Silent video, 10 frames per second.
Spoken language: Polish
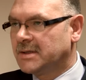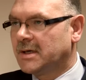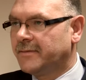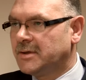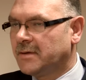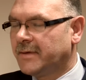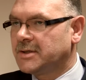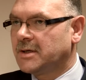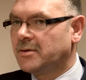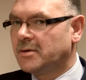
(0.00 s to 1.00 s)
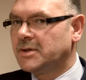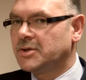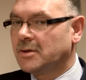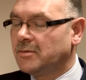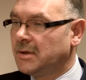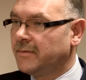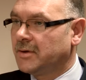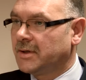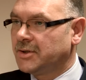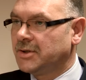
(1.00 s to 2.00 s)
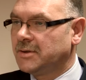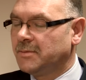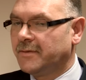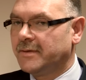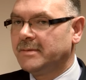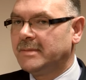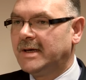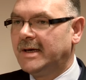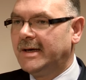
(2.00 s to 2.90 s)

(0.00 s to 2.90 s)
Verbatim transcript: serwisować te drogi, szczególnie w okresie zimowym,